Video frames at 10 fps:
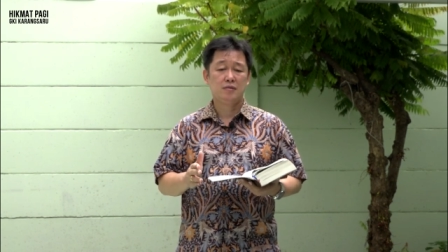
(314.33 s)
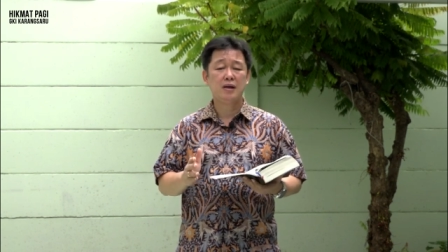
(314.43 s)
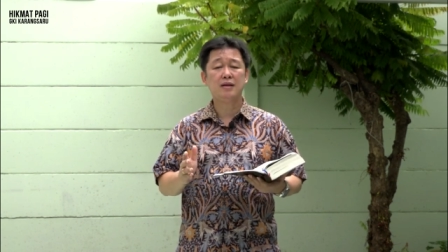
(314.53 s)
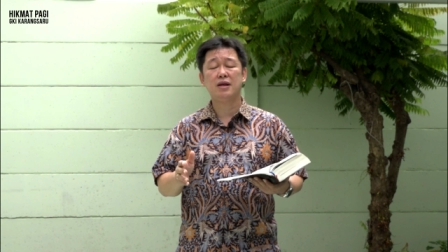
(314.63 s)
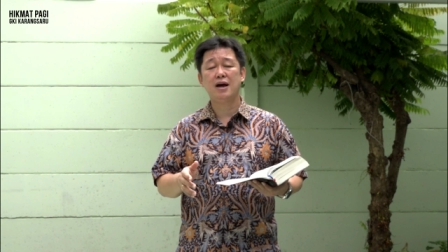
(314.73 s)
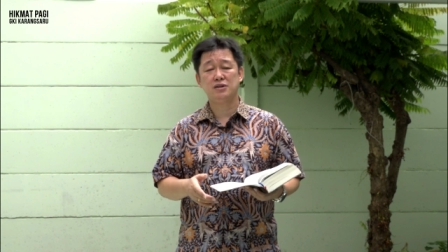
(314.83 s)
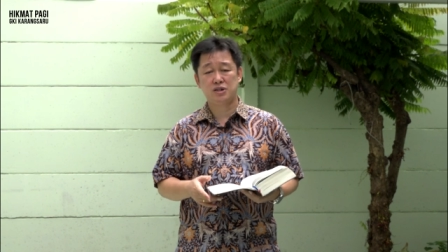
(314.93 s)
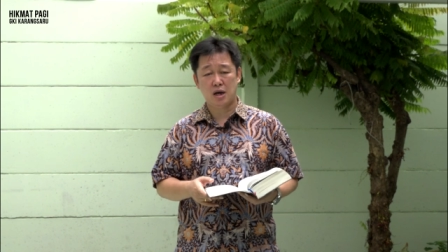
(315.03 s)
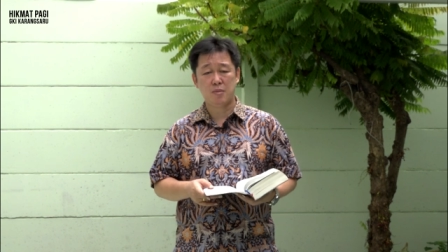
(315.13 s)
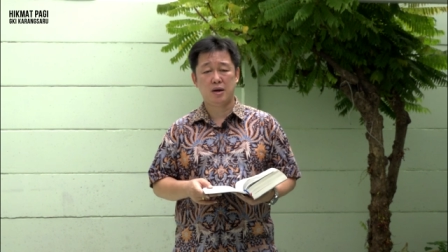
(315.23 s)
Tantangan
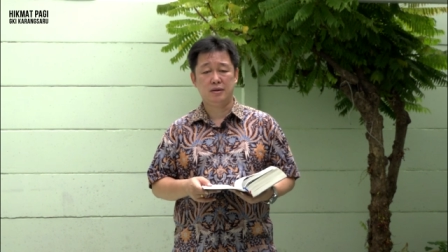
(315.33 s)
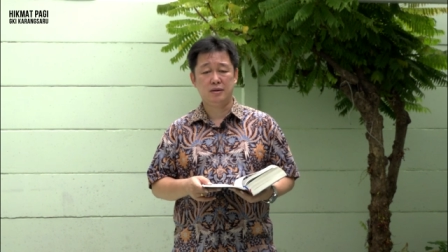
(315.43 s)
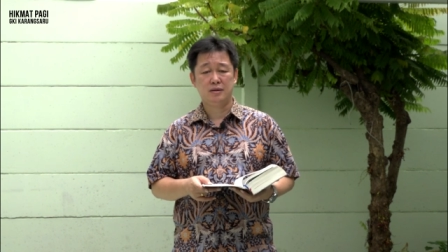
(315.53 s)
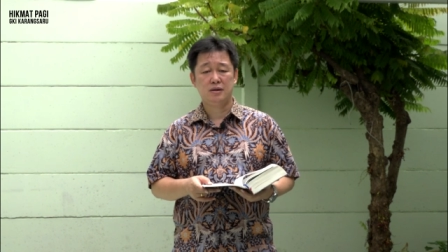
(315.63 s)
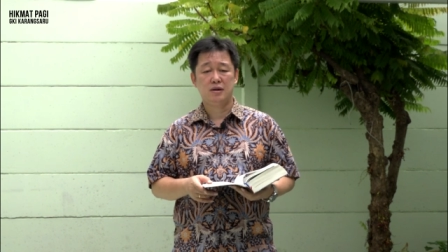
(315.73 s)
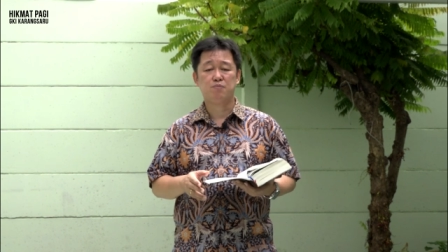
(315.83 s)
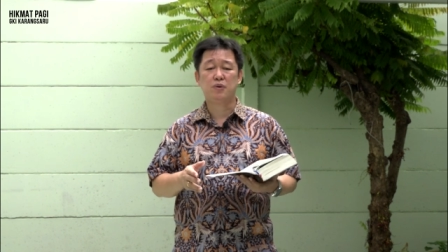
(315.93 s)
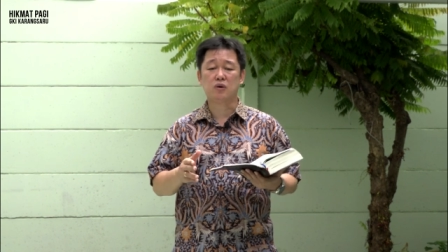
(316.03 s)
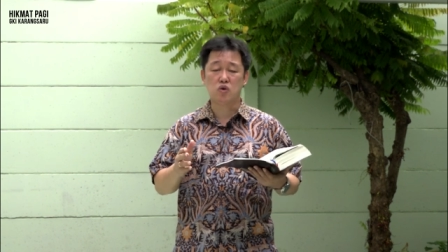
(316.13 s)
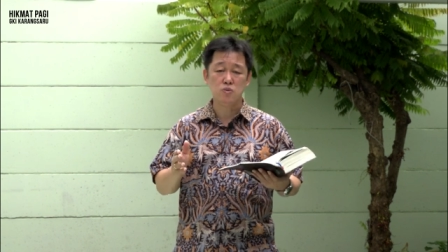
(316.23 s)
zaman,
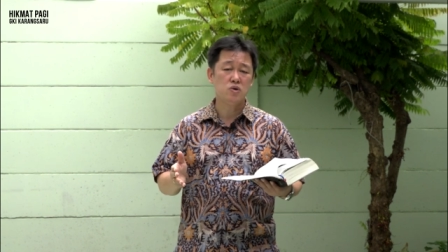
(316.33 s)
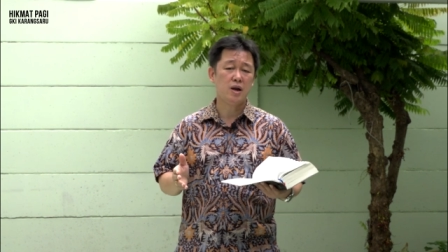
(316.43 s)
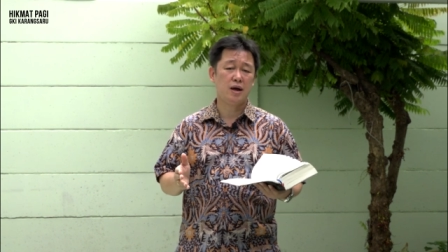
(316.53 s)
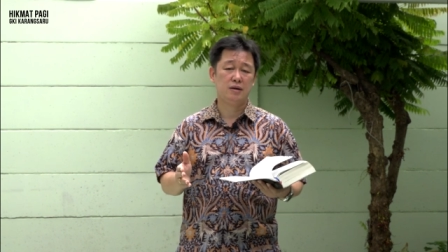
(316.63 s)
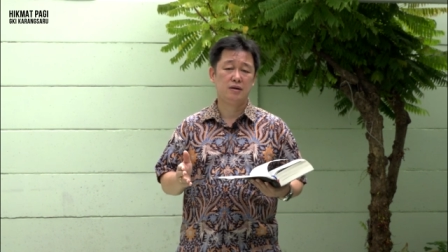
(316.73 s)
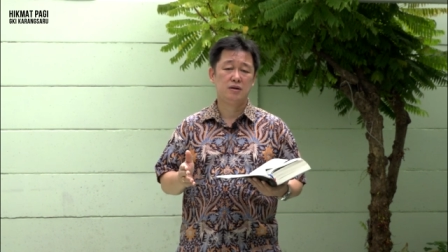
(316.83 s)
pergumulan,